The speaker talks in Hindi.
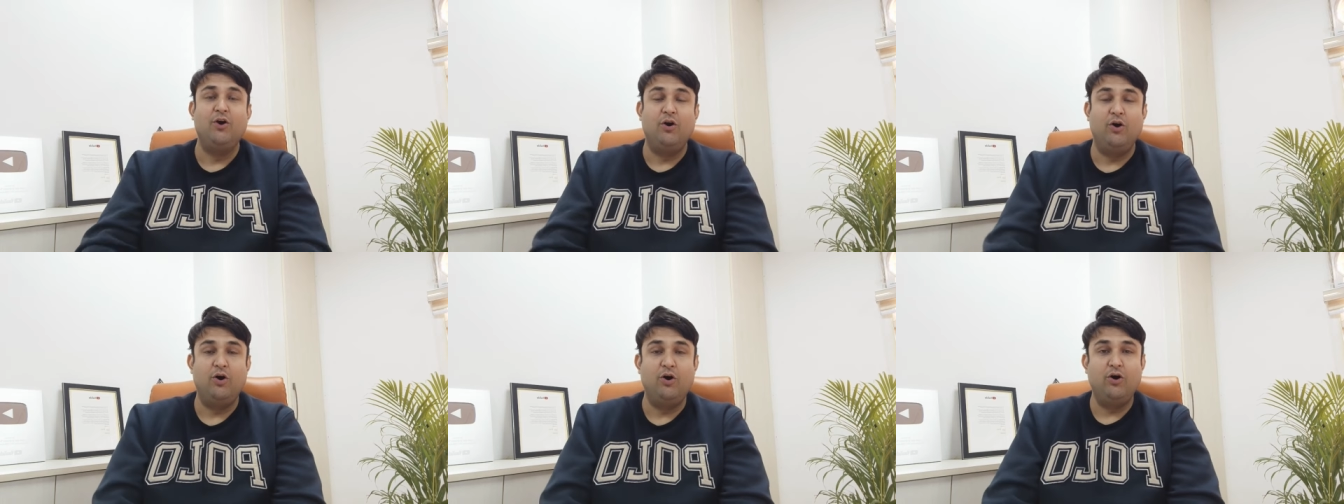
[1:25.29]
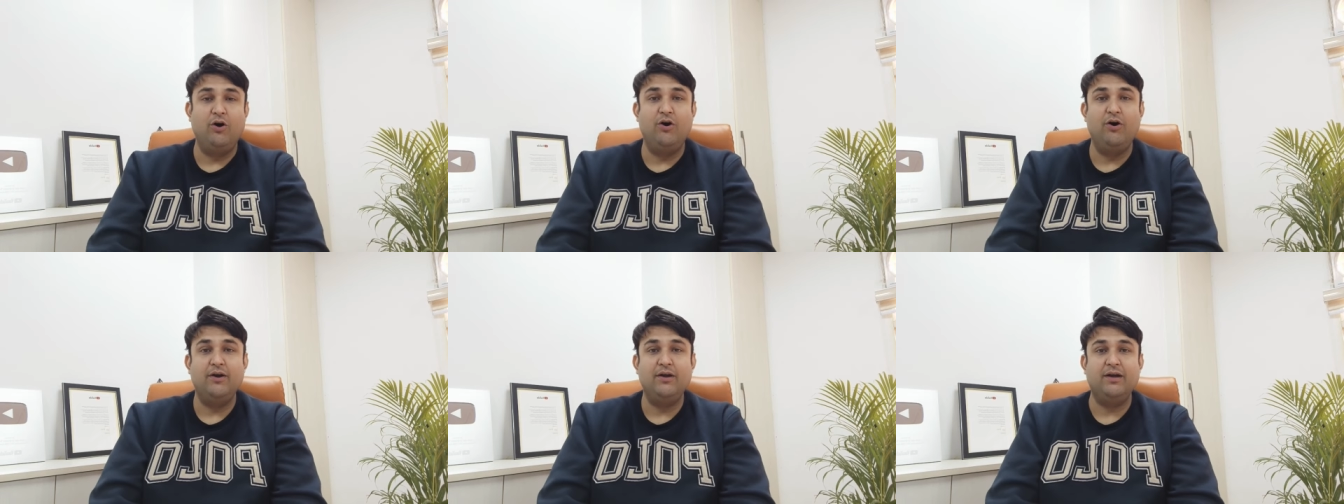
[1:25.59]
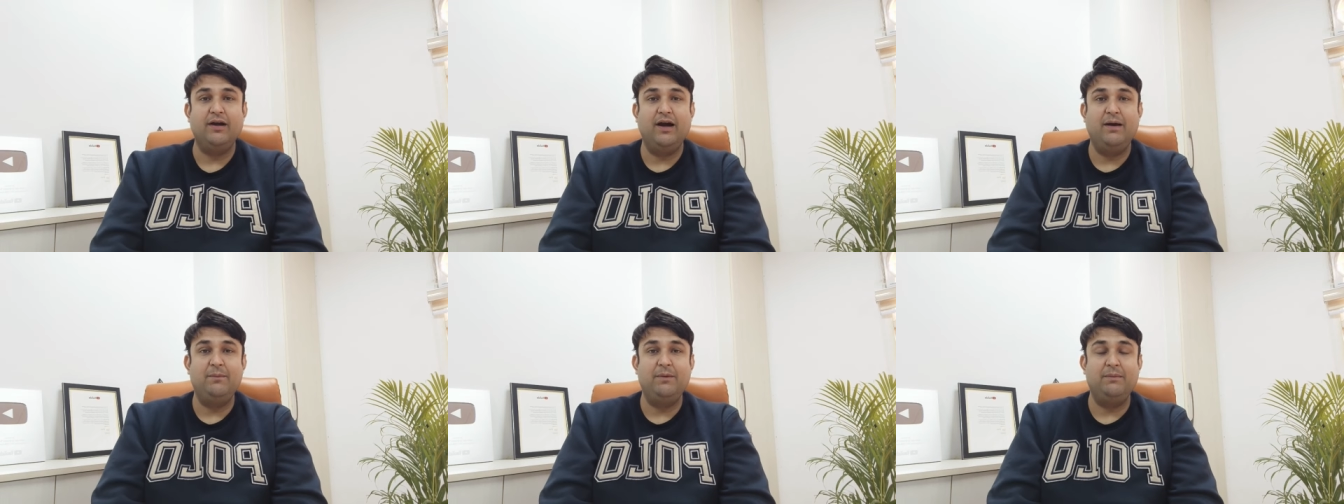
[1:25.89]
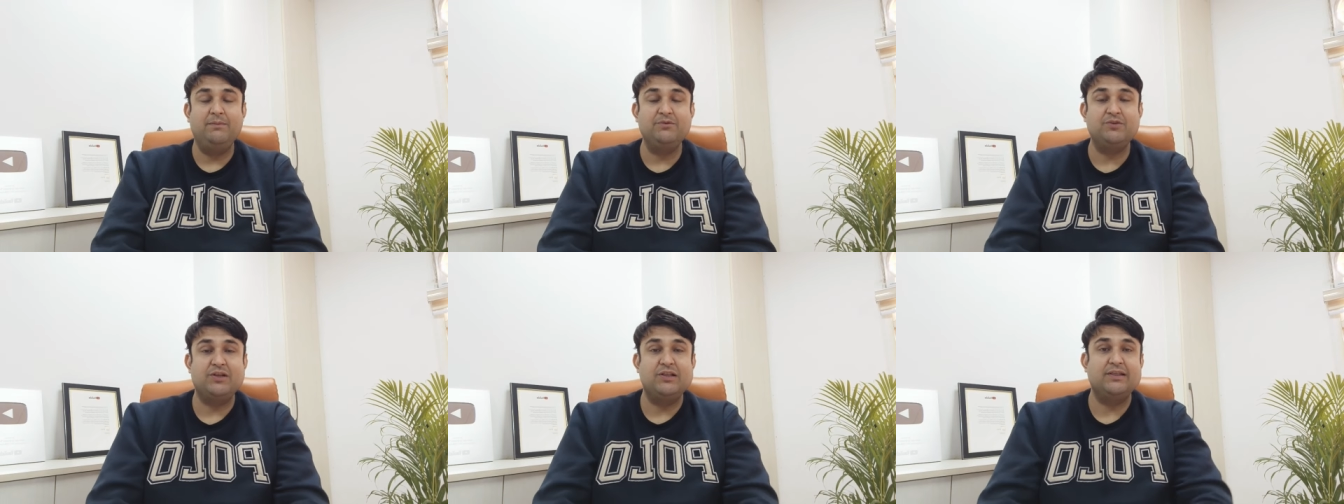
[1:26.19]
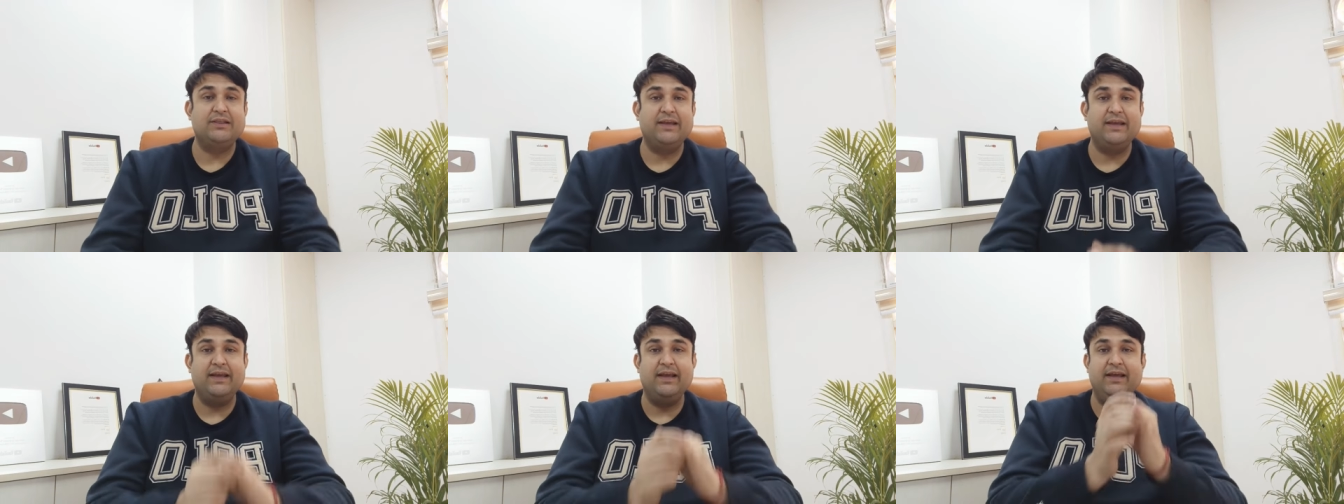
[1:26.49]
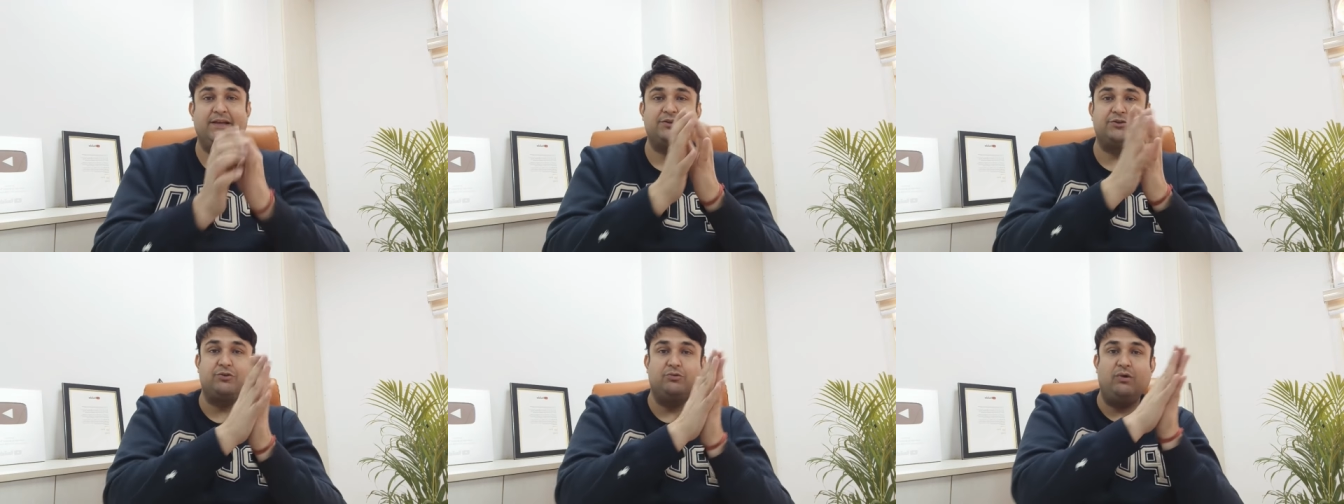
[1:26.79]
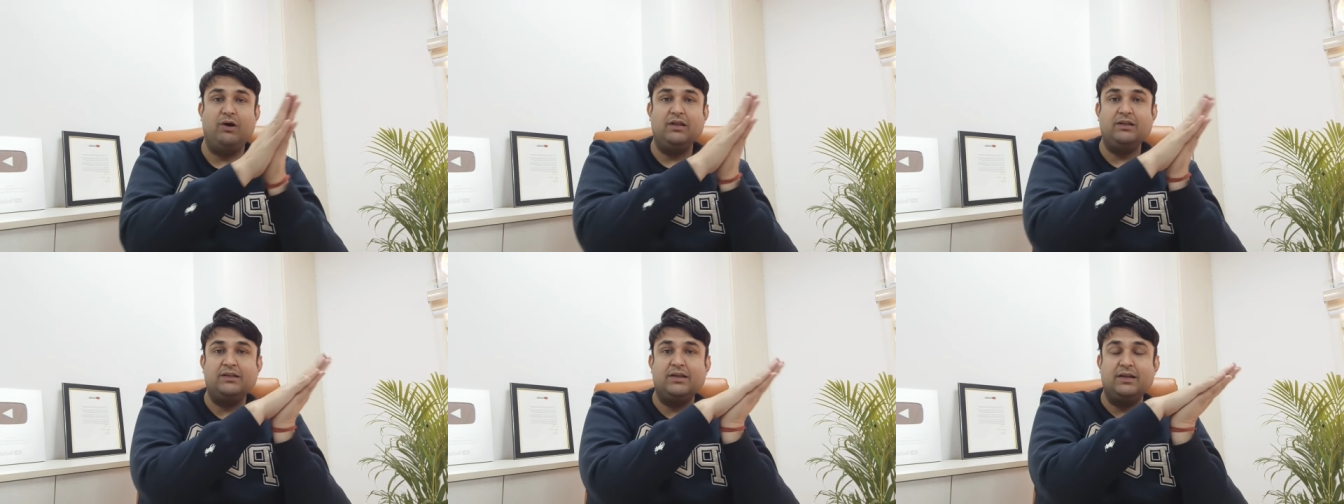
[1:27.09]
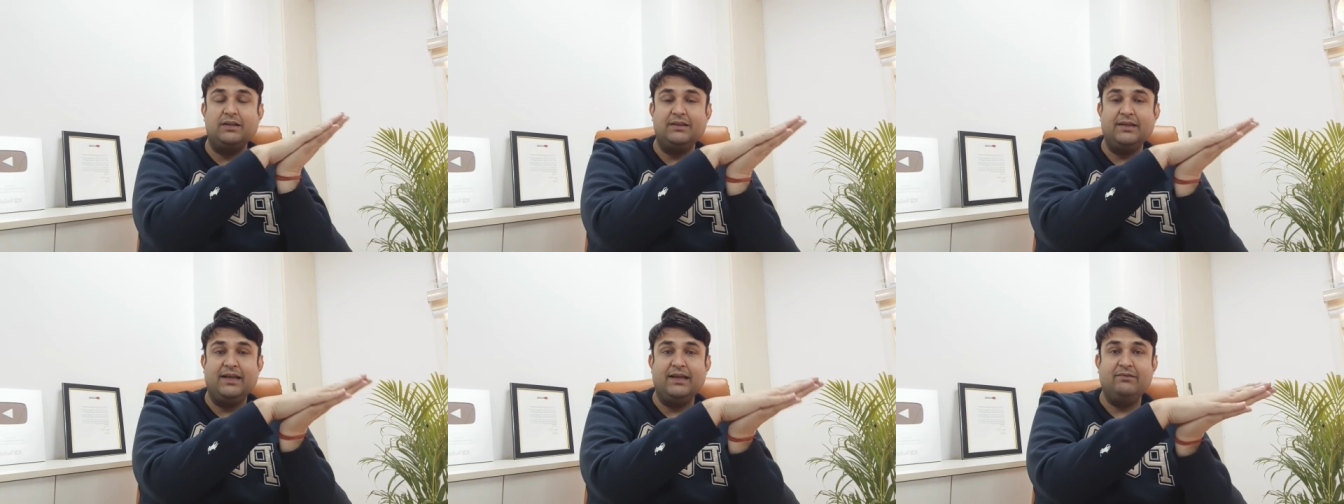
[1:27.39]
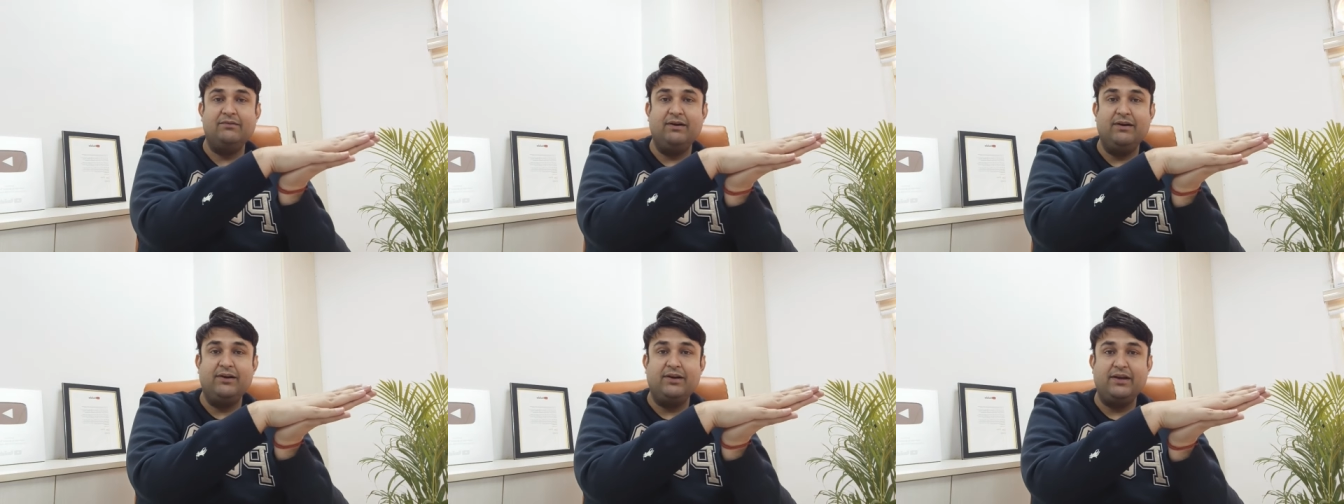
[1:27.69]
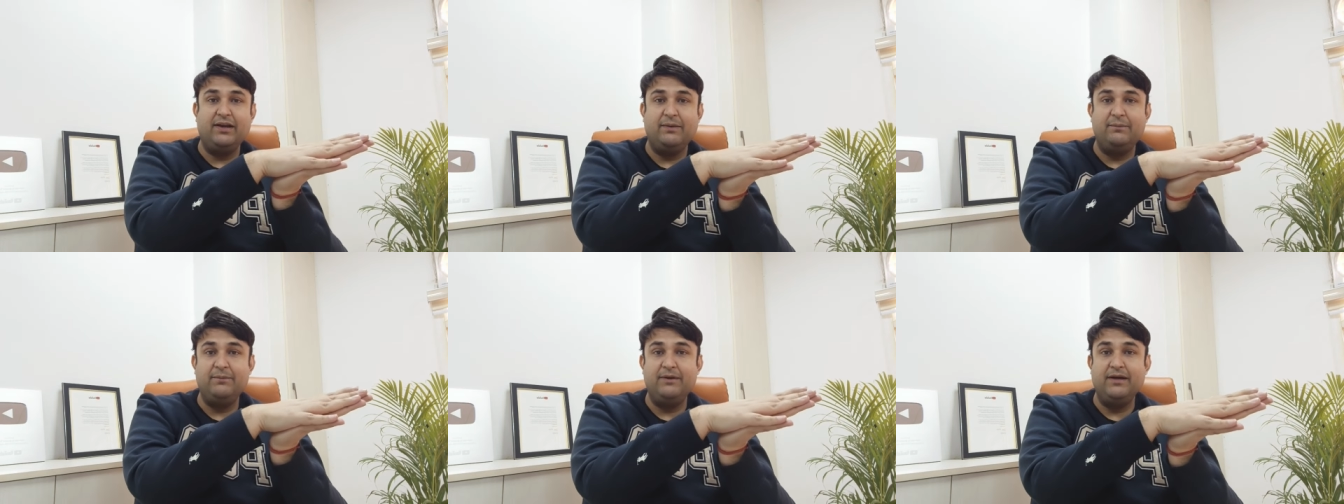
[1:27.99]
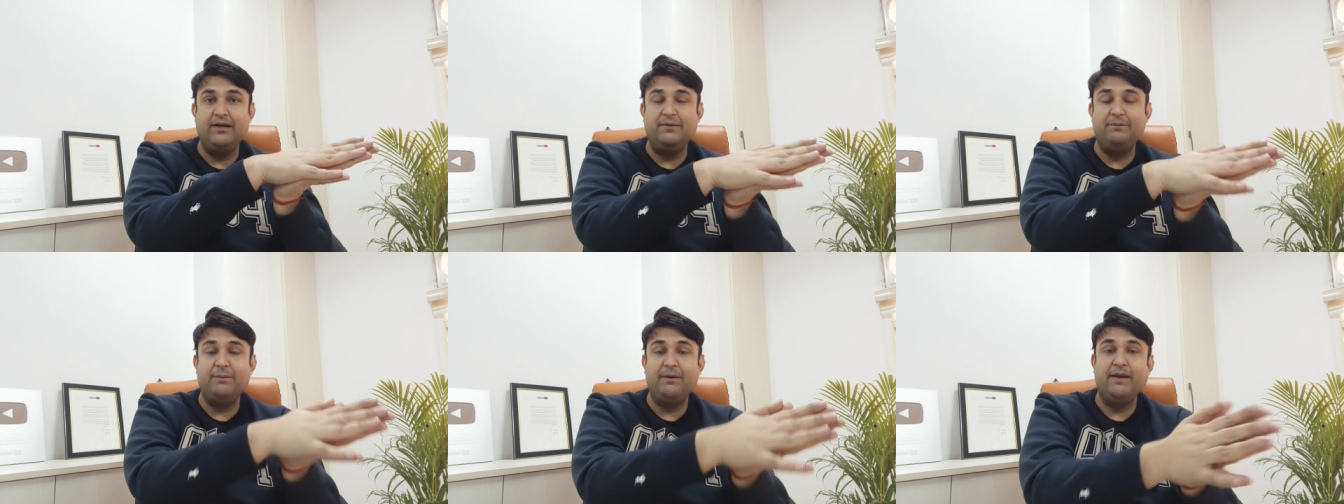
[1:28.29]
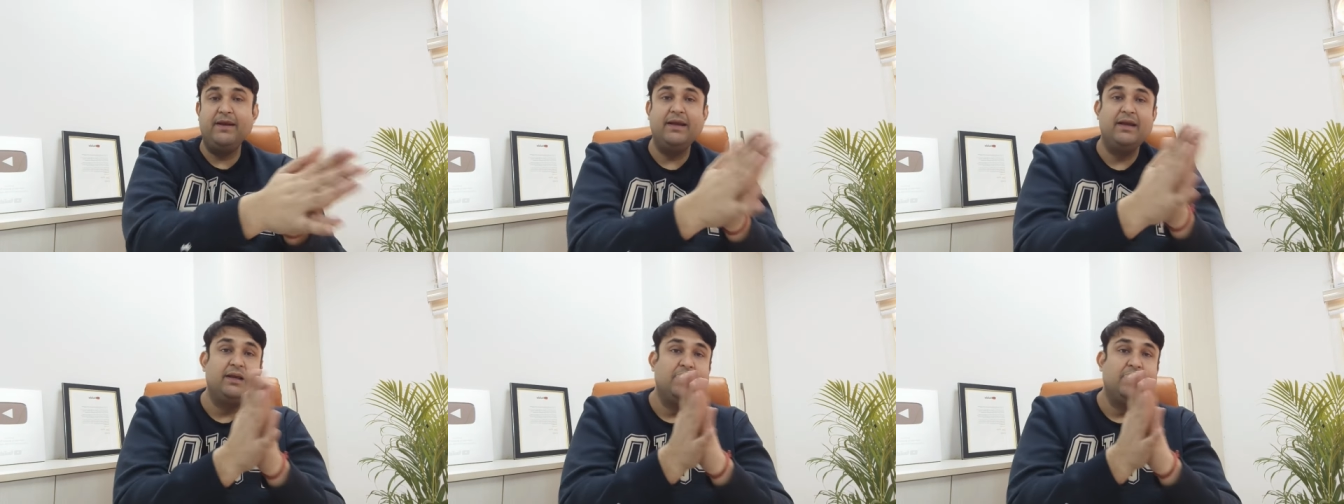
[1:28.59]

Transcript: और अब हम चलते हैं शुरुआत करते हैं इन्वेंट्री अपडेट पे